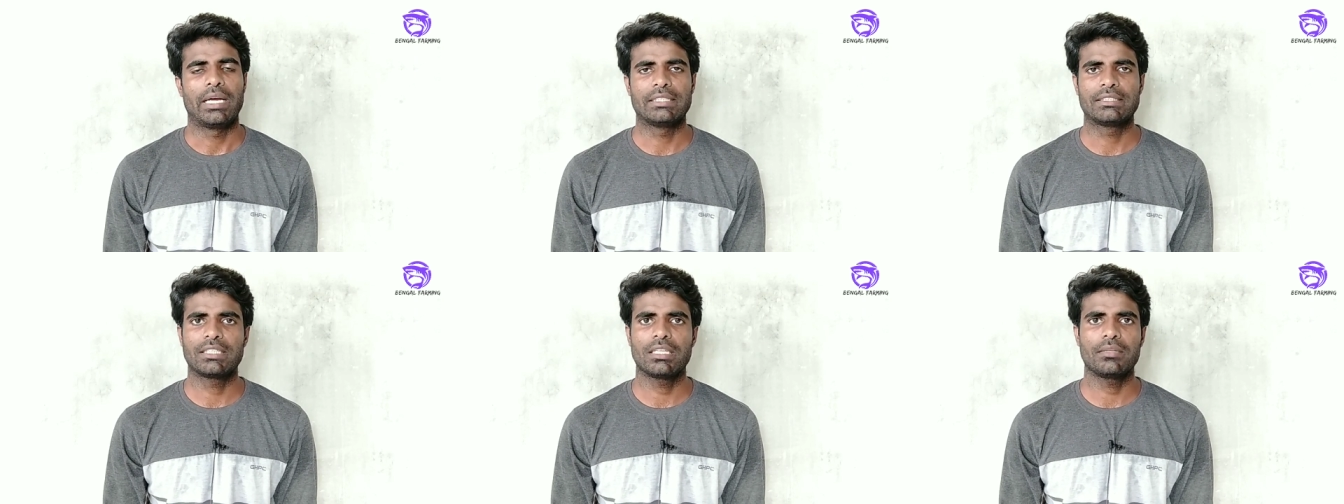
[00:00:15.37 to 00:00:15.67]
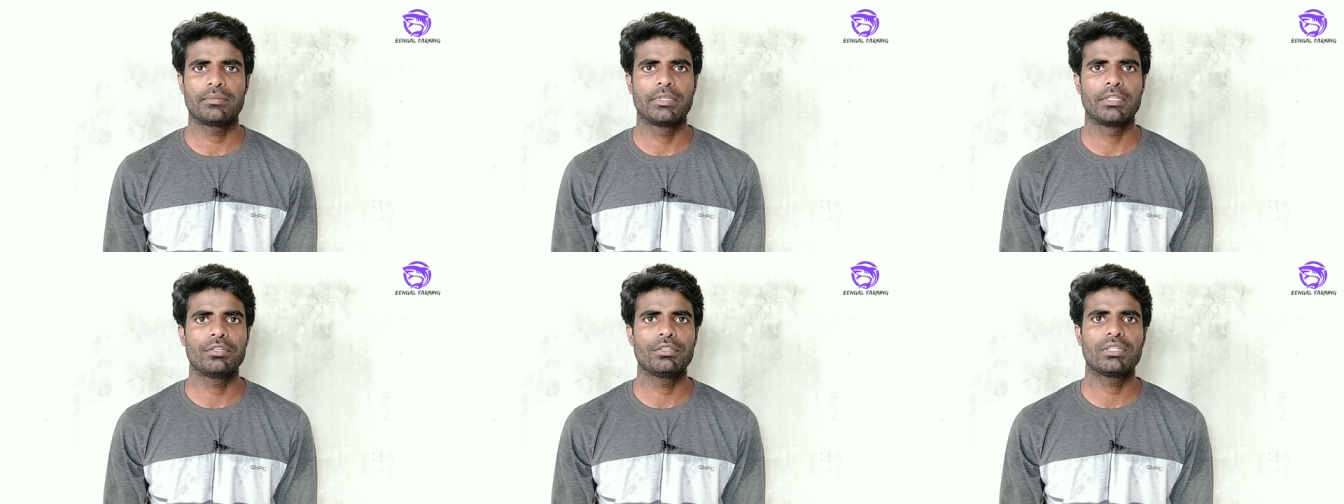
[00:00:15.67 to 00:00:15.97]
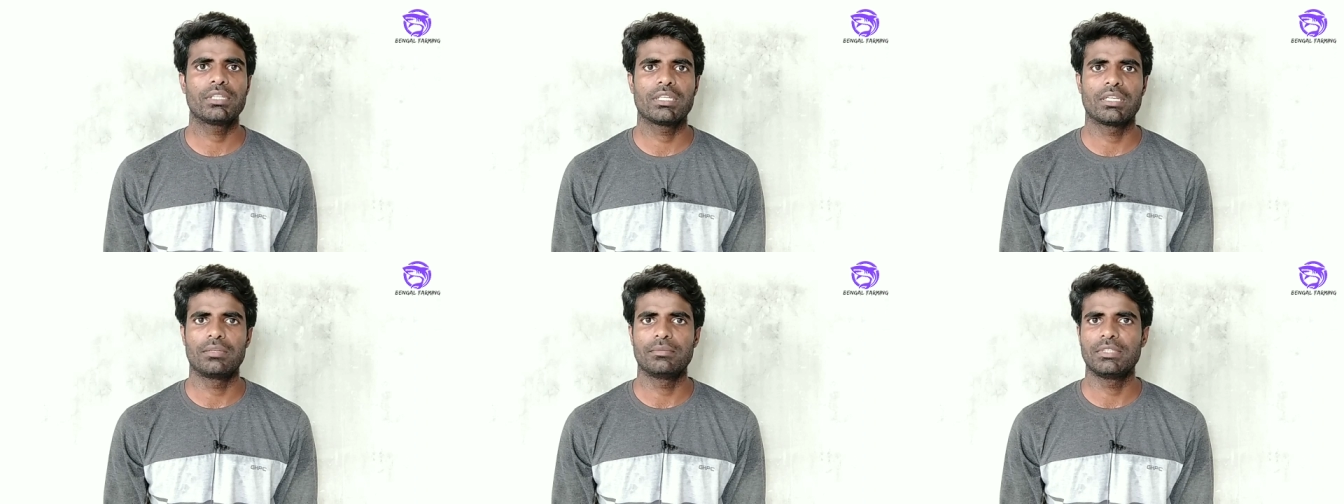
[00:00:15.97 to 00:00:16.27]
আজকের
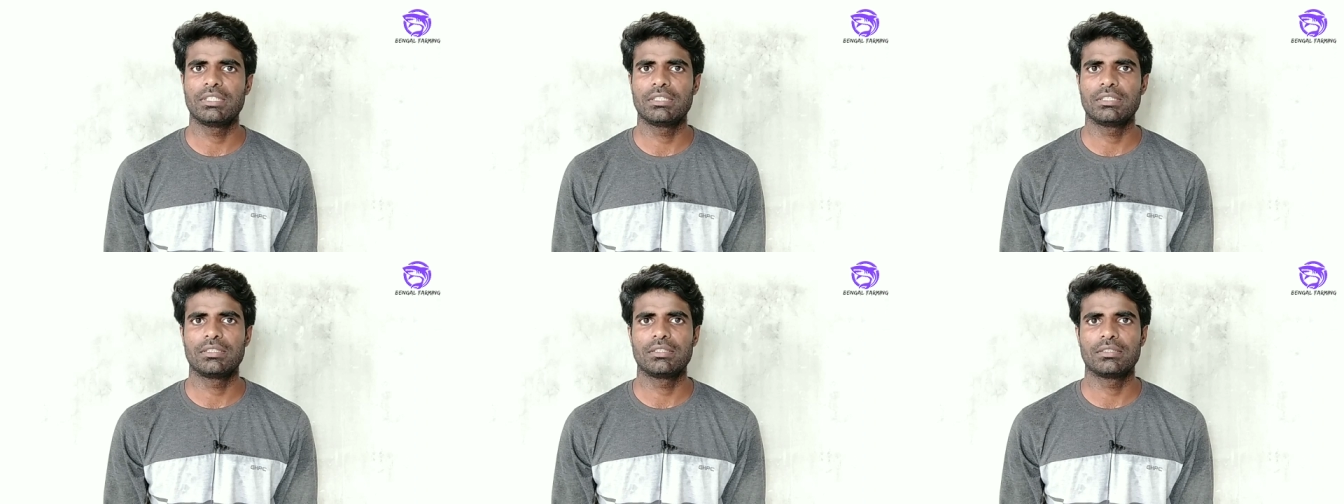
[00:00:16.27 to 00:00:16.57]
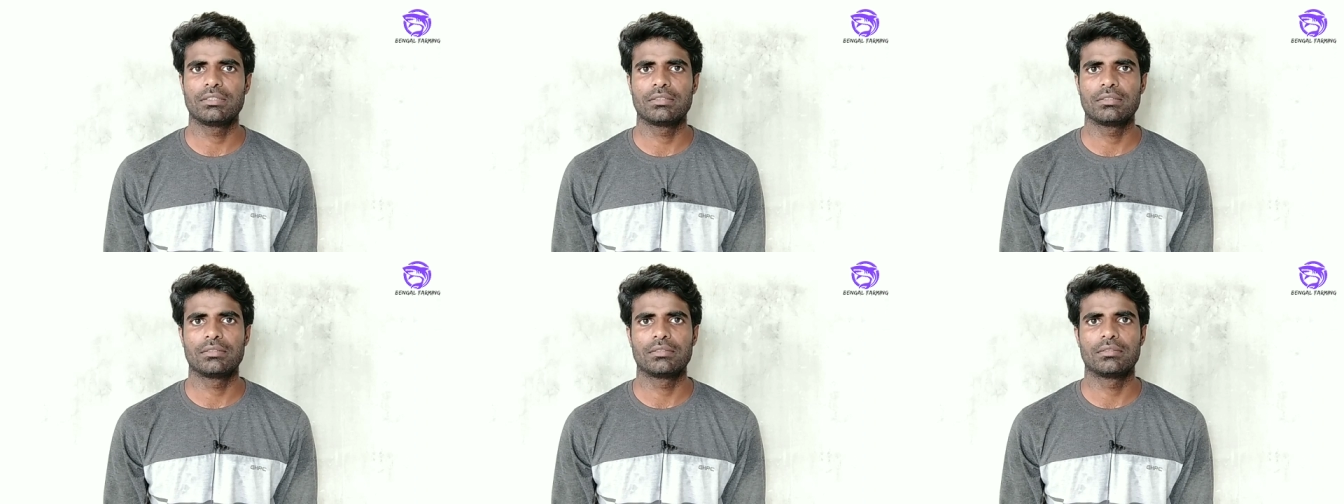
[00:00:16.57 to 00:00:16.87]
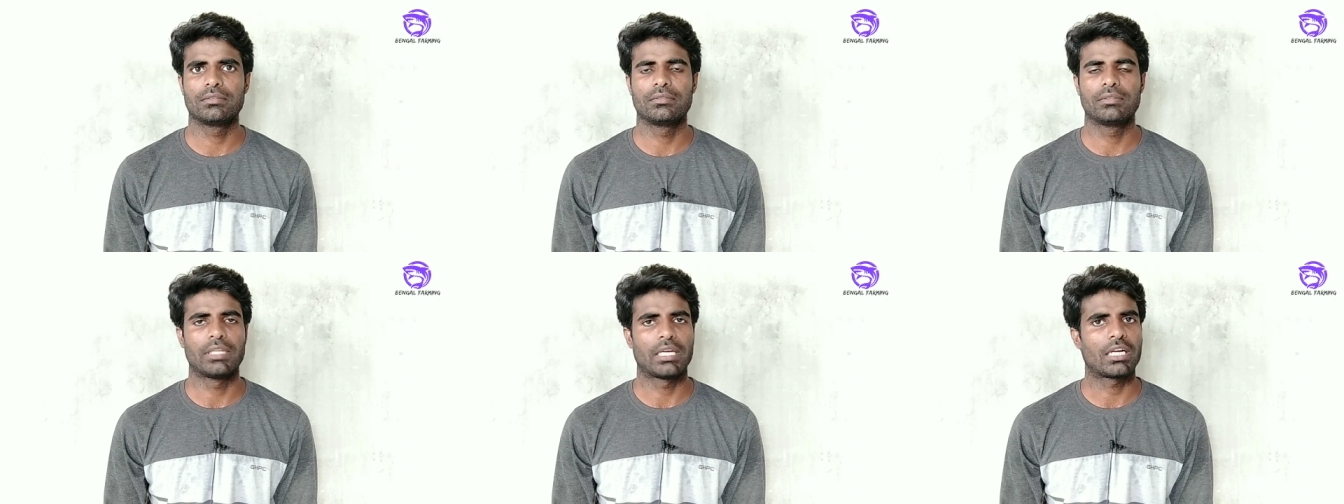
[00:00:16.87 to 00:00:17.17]
ভিডিওতে আমি
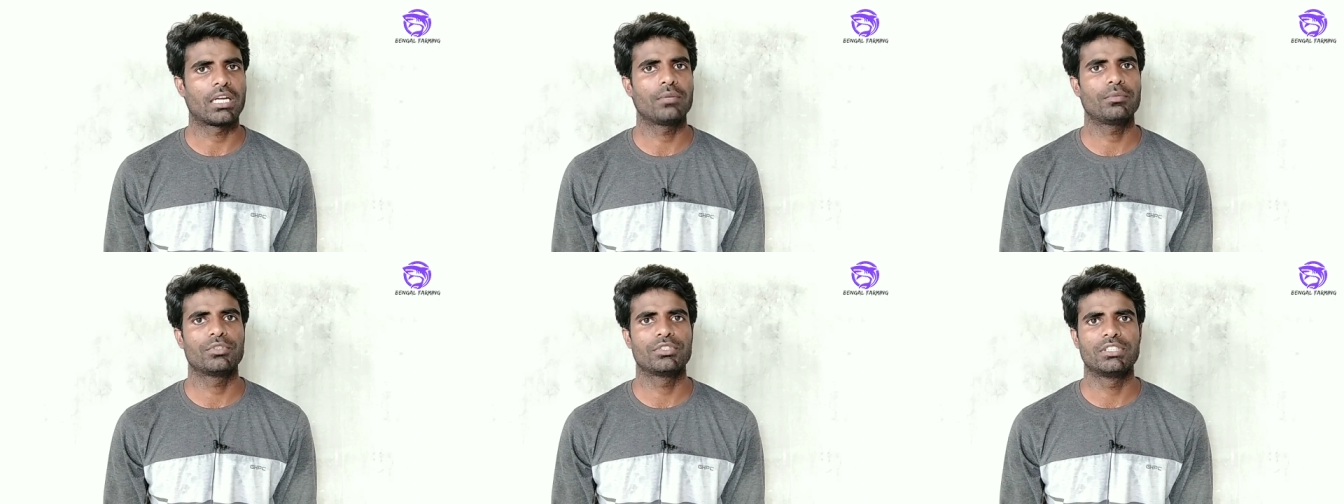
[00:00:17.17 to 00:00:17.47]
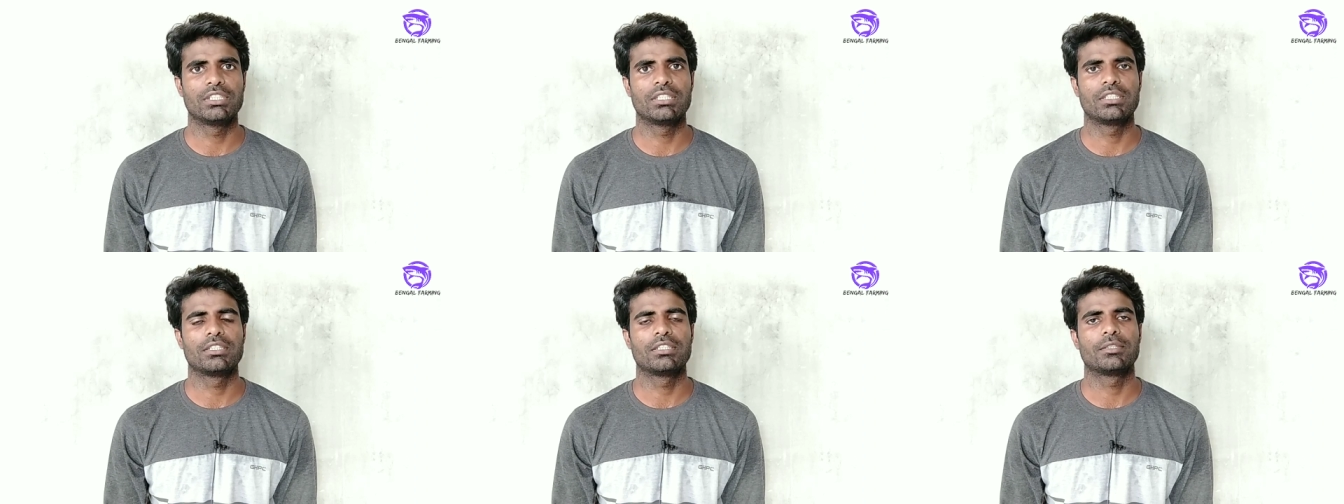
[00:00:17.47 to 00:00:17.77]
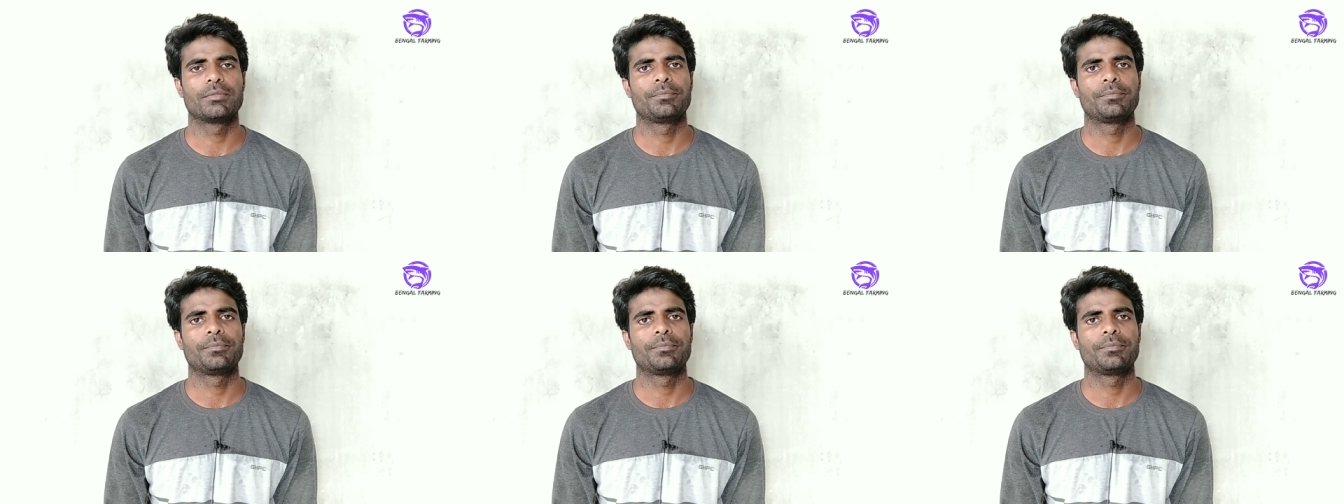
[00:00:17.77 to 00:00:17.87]
দেখাবো যে